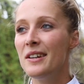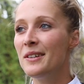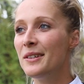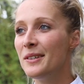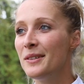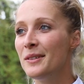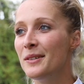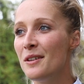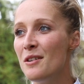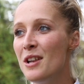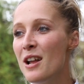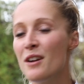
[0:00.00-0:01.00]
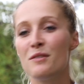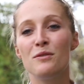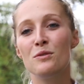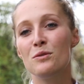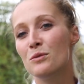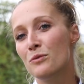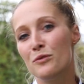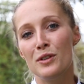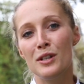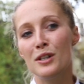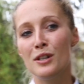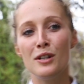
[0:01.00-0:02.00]
il a
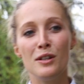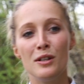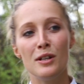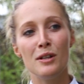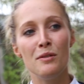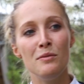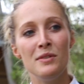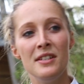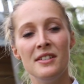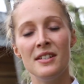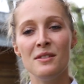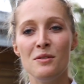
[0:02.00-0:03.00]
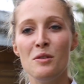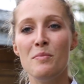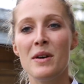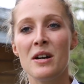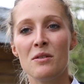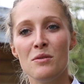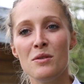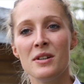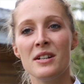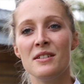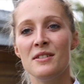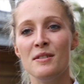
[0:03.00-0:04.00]
fait une dizaine de parcours,
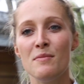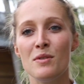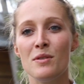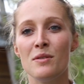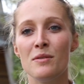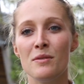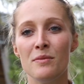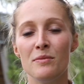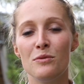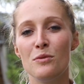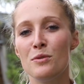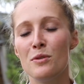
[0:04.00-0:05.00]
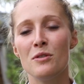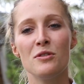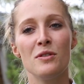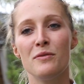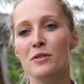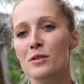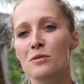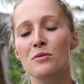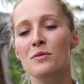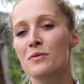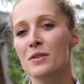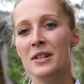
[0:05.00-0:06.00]
quasiment tout le temps sans faute,
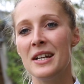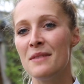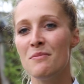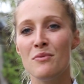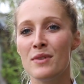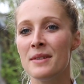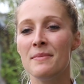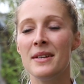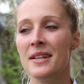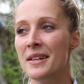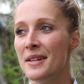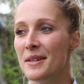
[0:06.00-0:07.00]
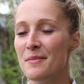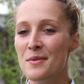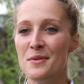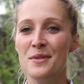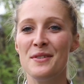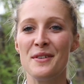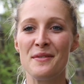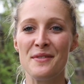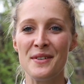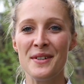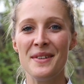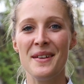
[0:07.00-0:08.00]
une fois quatre points, mais beaucoup de sans
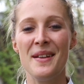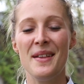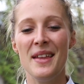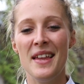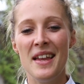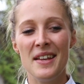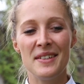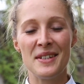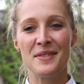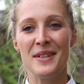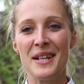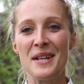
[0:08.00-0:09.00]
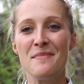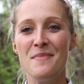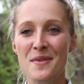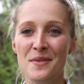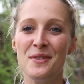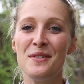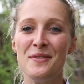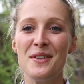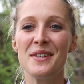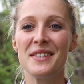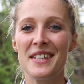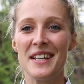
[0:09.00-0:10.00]
faute. C'est un cheval avec beaucoup de
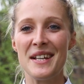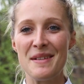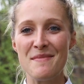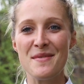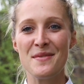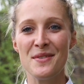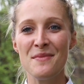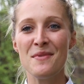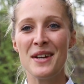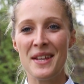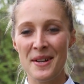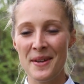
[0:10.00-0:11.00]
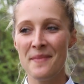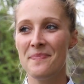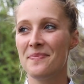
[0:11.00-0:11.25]
force et beaucoup de moyens.